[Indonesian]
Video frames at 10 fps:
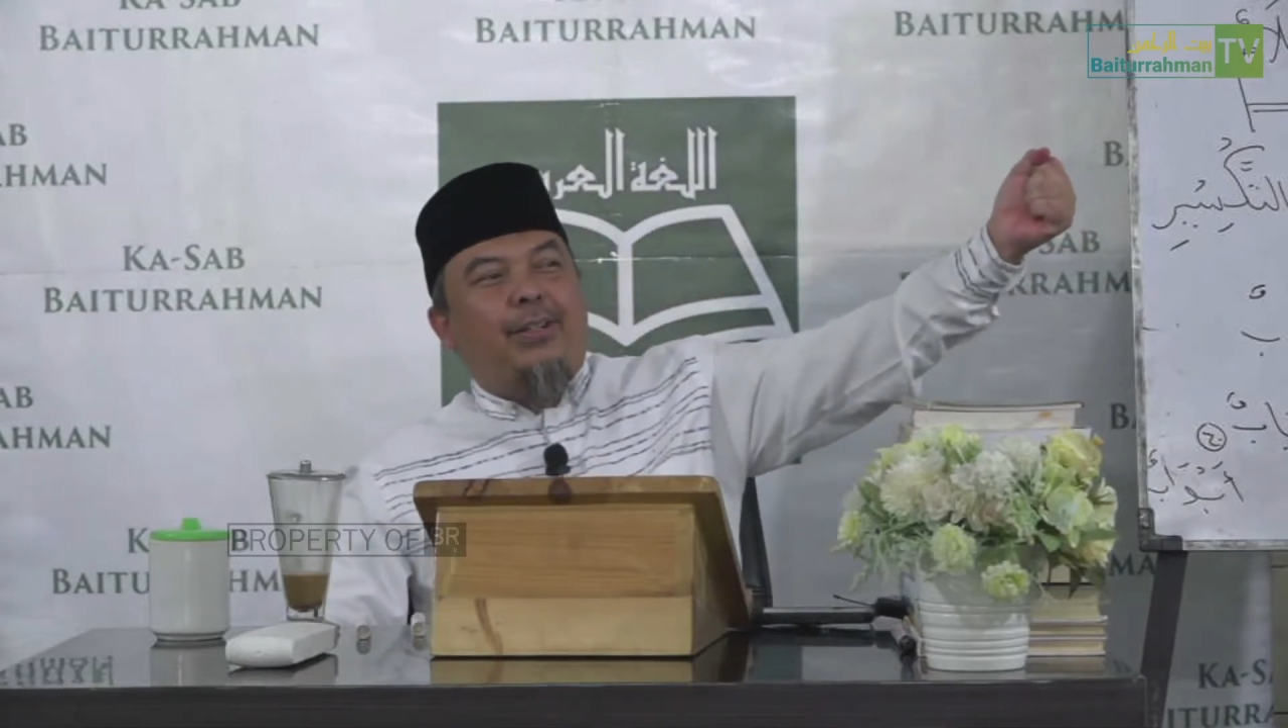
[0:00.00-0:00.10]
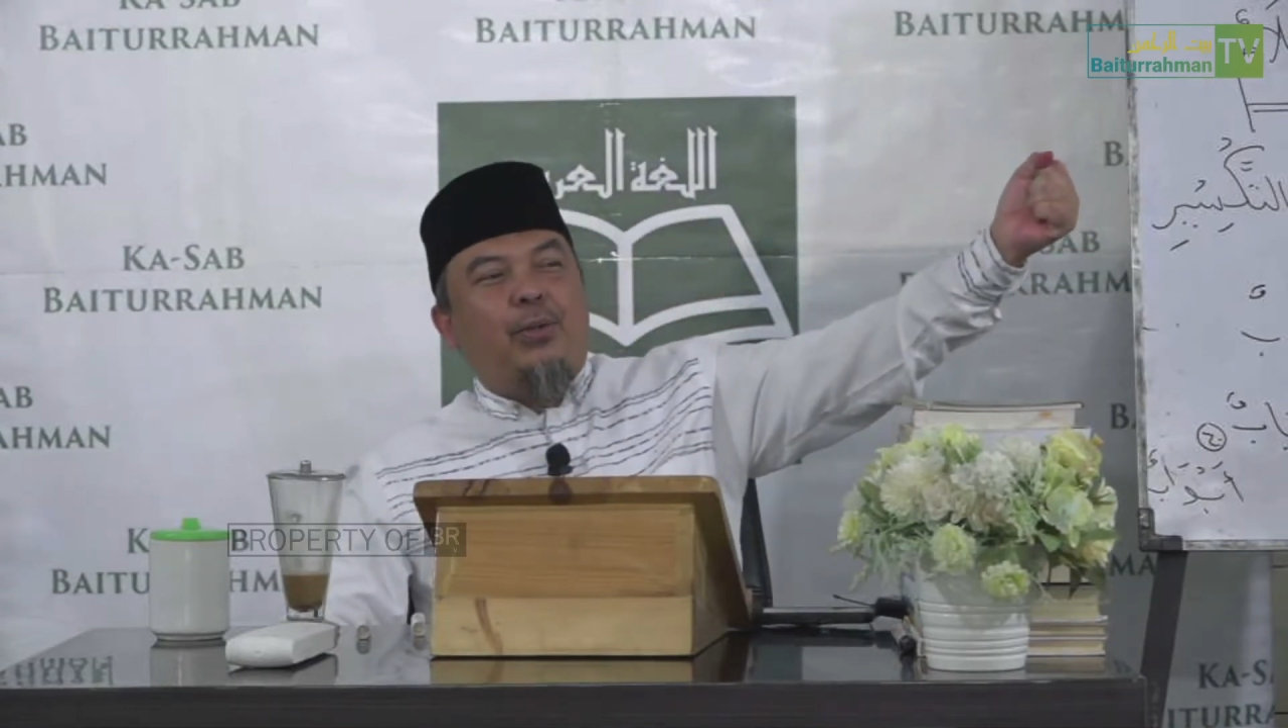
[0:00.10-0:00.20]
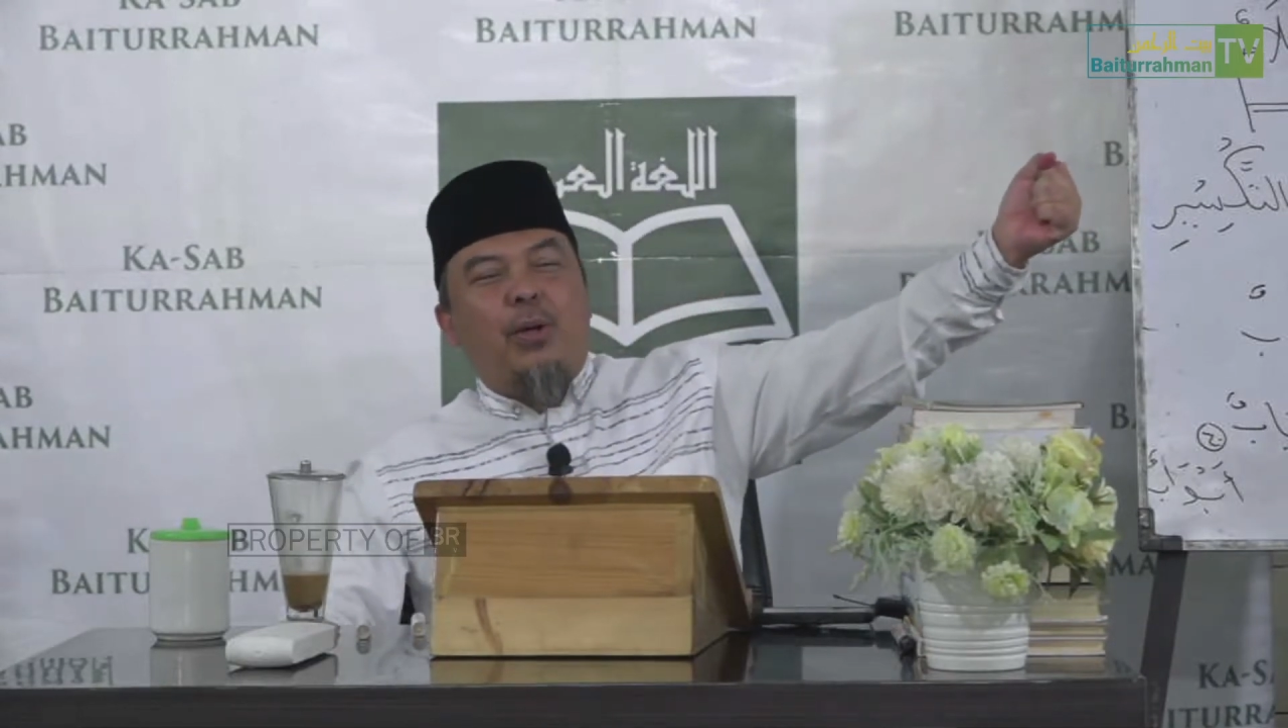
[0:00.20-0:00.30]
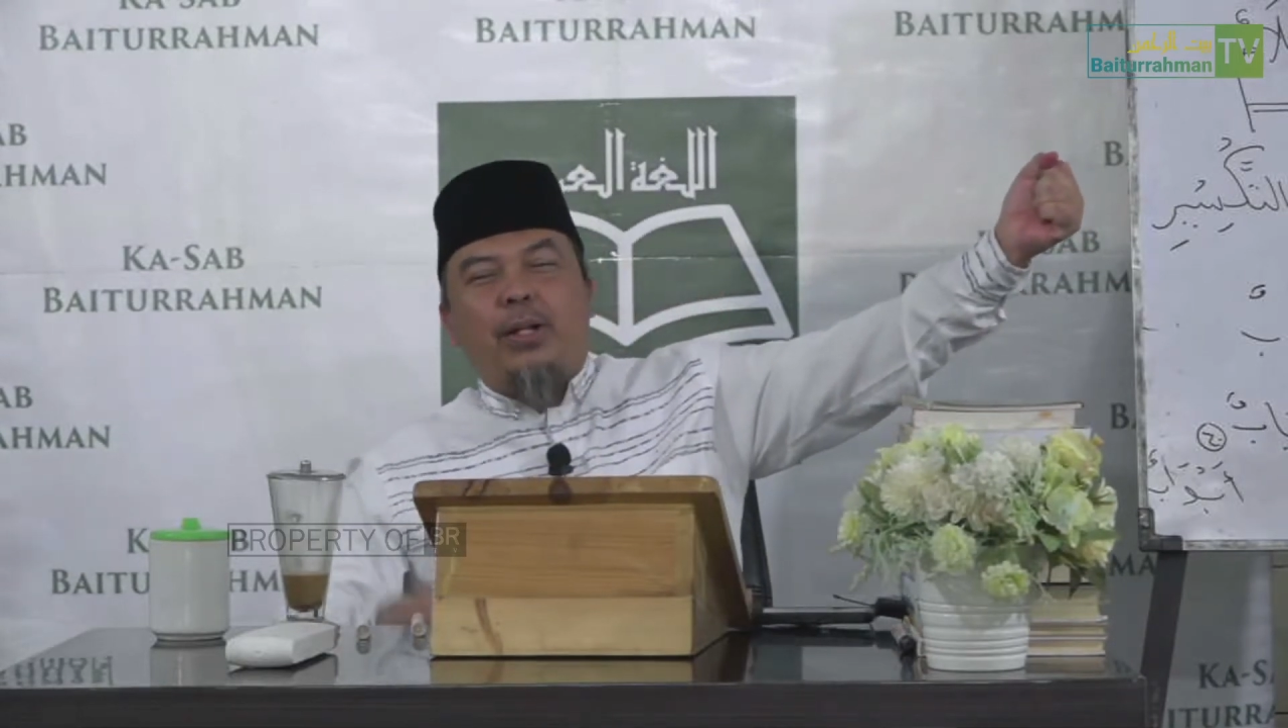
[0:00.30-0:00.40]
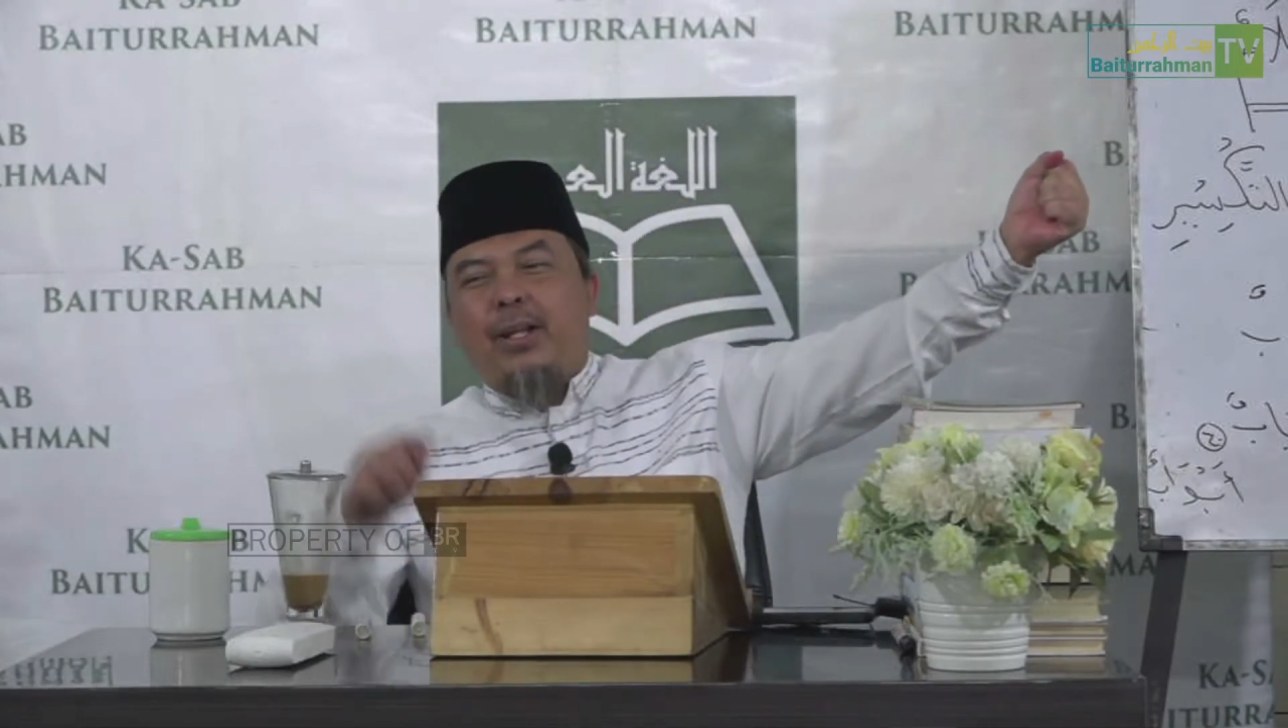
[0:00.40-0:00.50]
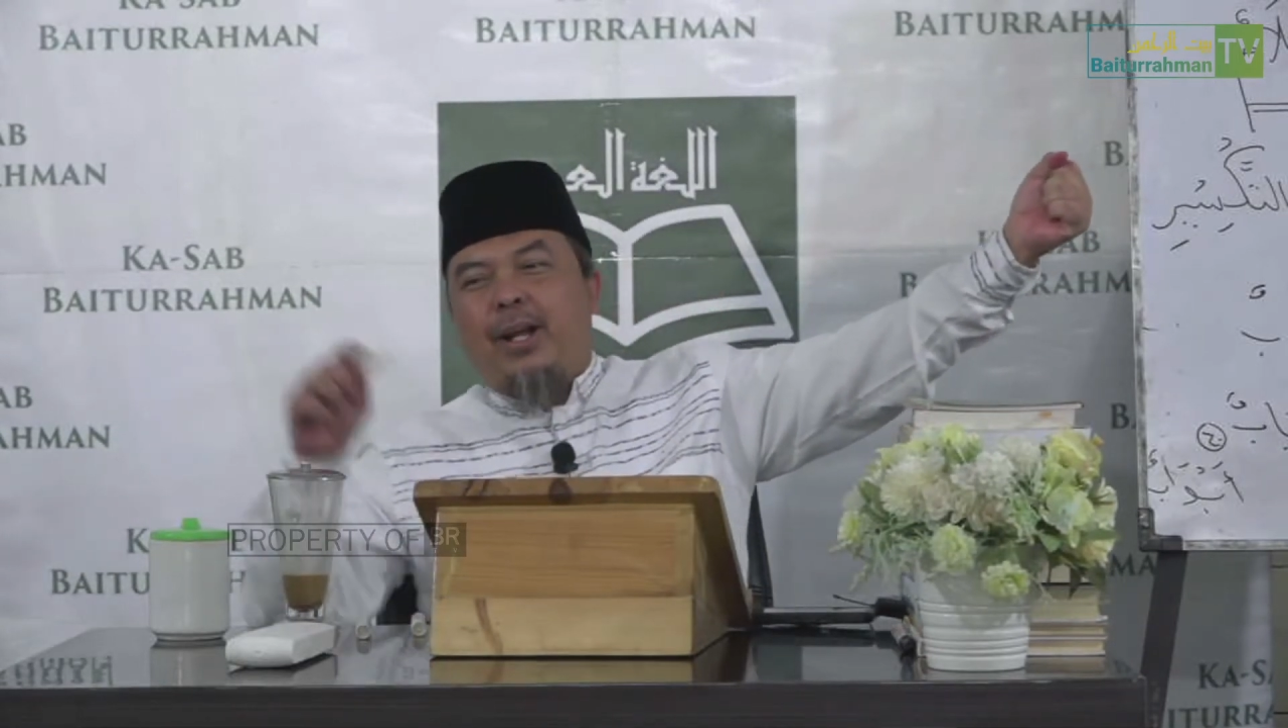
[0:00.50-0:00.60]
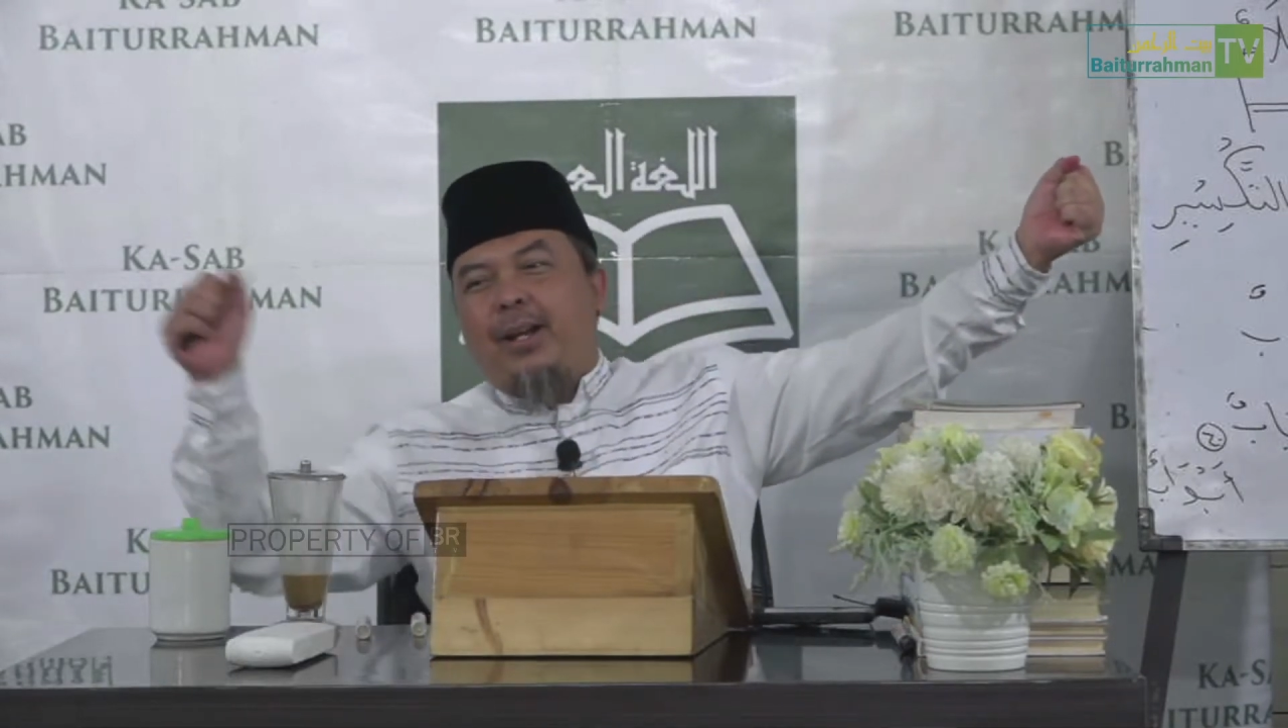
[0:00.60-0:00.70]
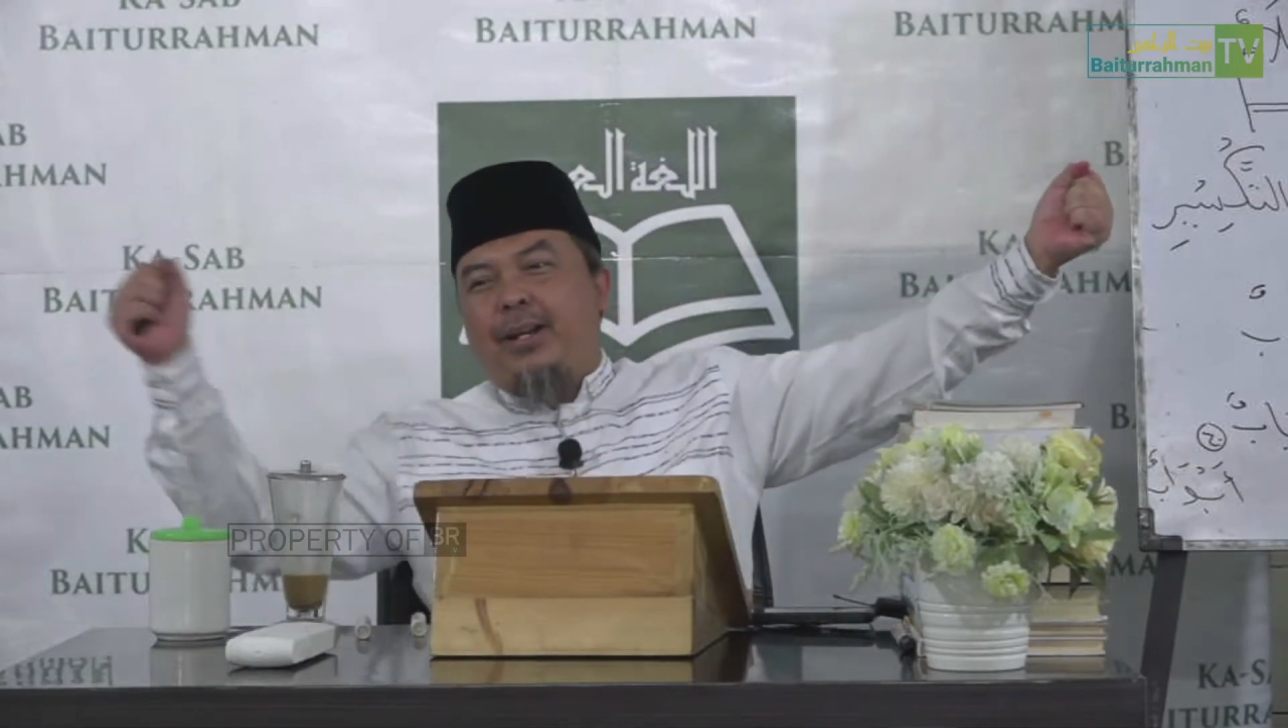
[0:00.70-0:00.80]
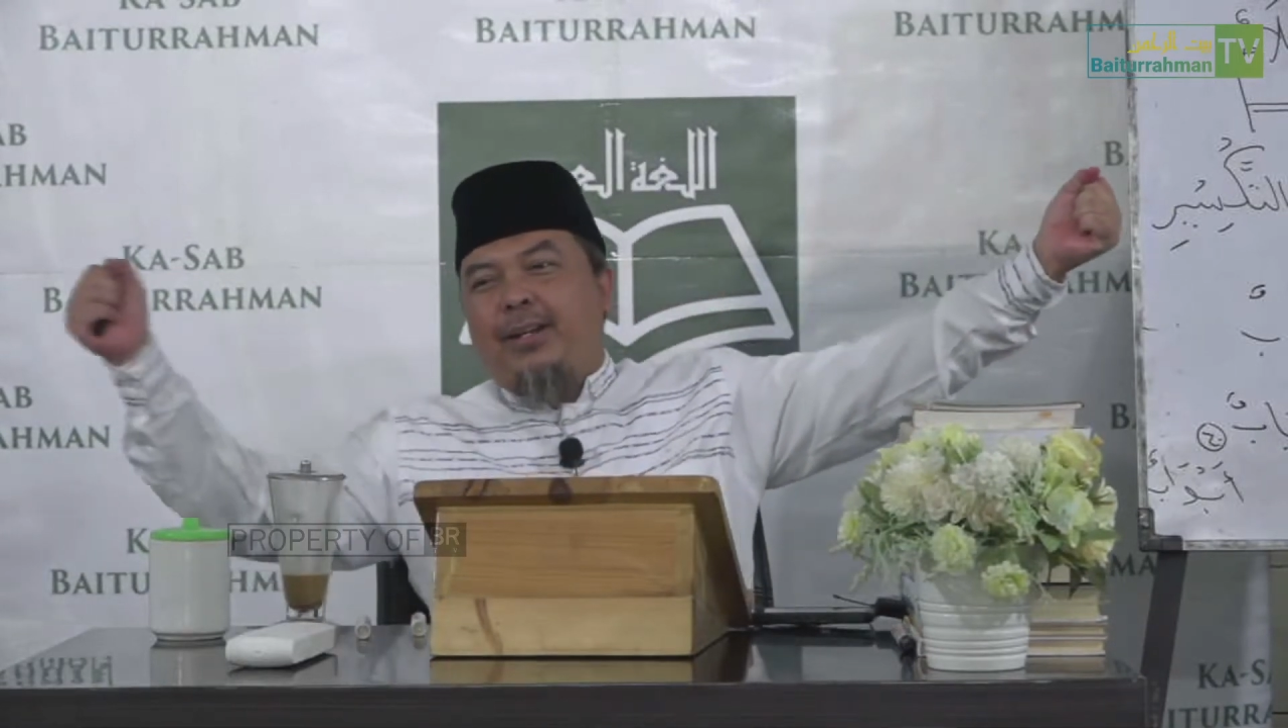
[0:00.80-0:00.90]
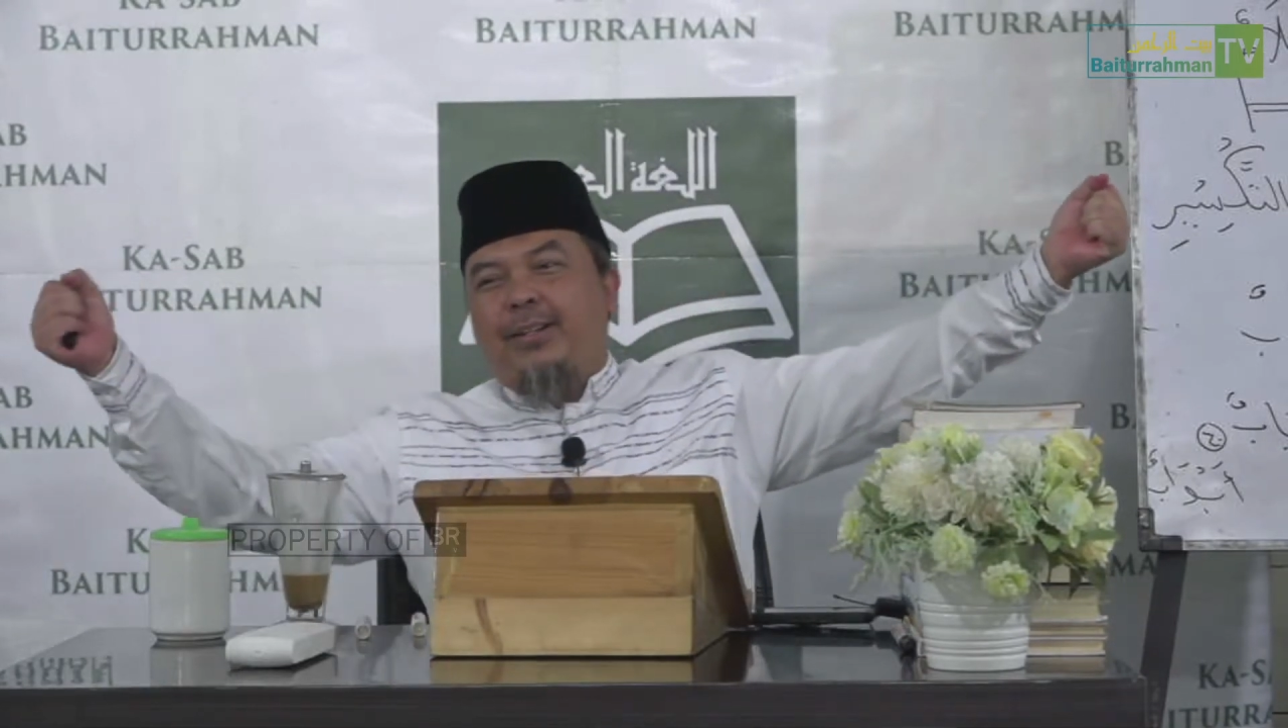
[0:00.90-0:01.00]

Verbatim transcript: dua tangan,